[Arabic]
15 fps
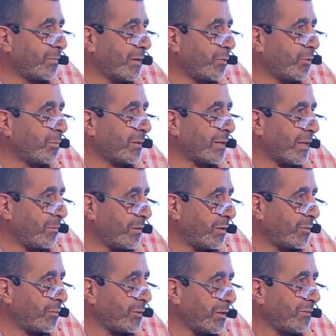من اول ما اتعملت
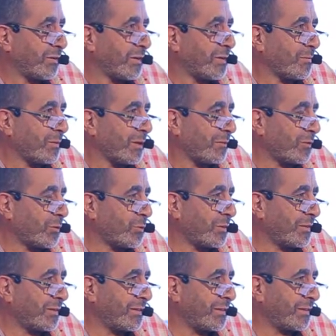وانا فيها من
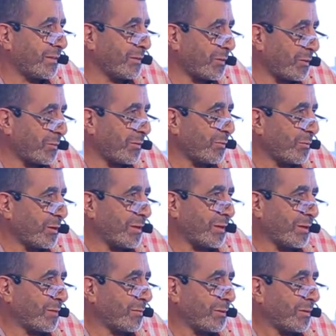2002 تقريبا
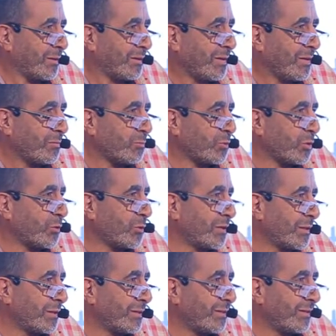وانا
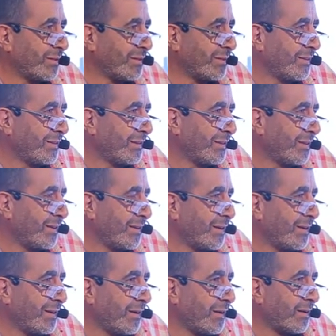حضرتك حاسس باي
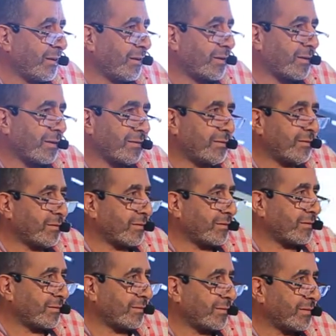تطورات عن آه، كل كثيرة. سنه كثيره
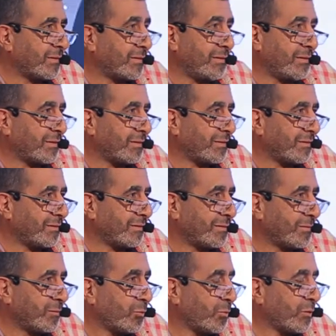كتير
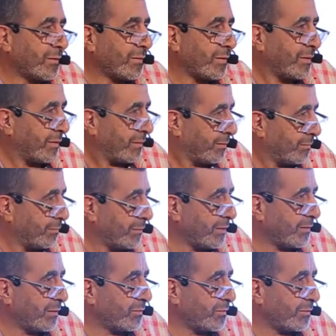كل سنه
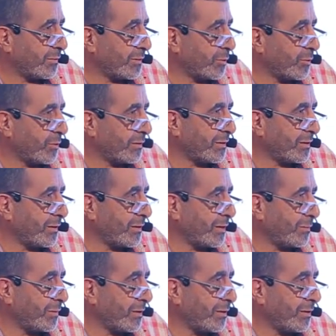بيحصل في تطورات غير اللي
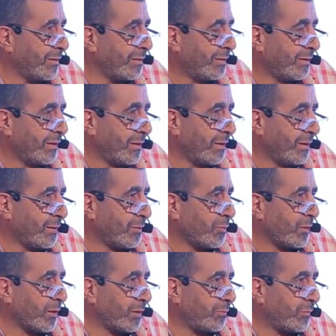قبلها
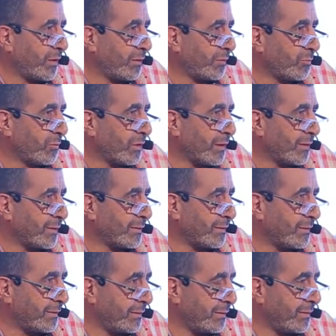والابديت والحاجات
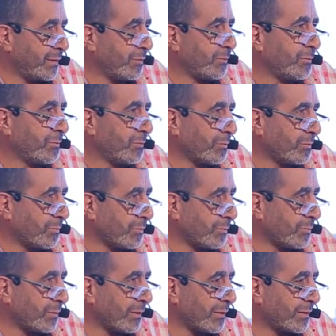الجديده
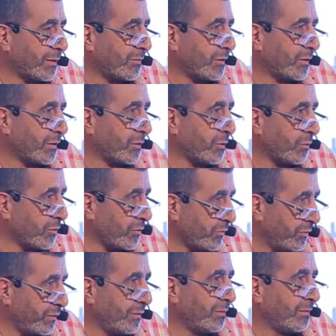وحتى في التكنولوجي